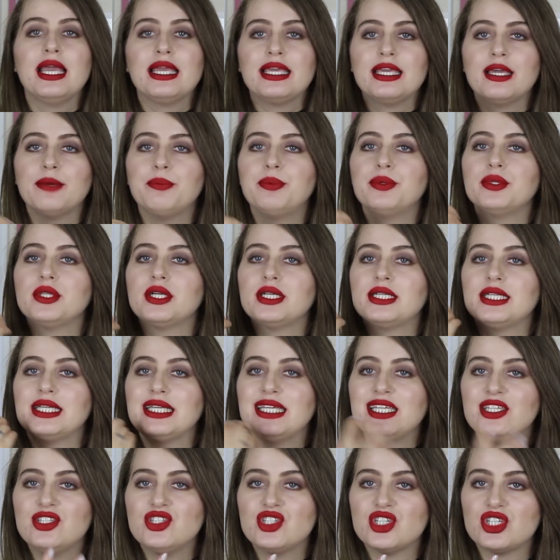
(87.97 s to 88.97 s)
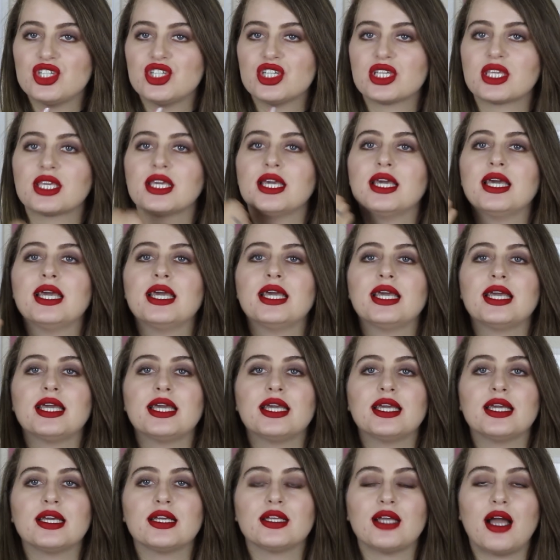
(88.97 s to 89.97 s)
Yapıları incecik,
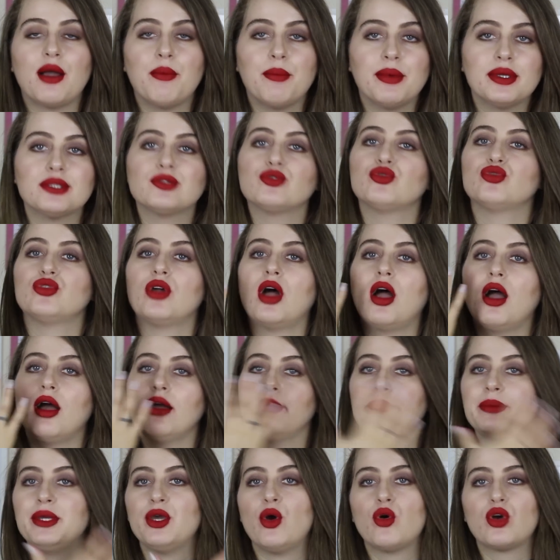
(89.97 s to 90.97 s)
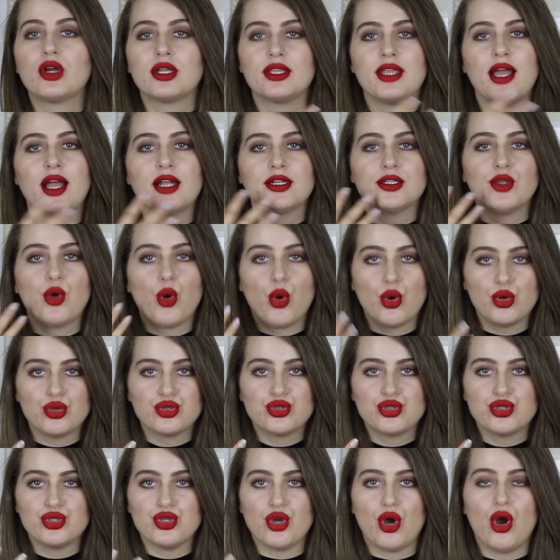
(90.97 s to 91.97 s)
e, ama dudağı bir o kadar da
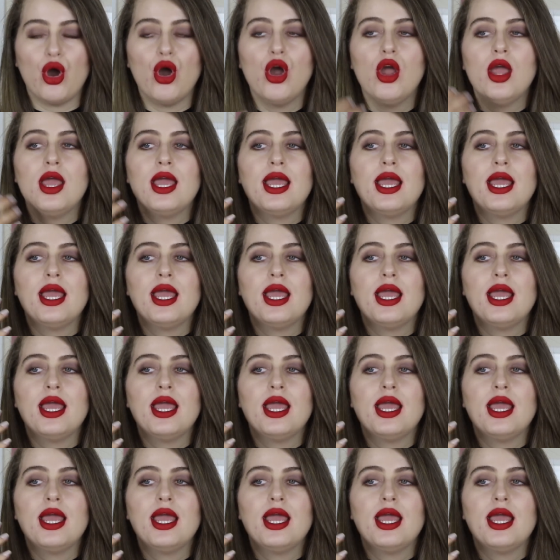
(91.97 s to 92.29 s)
örtüyor.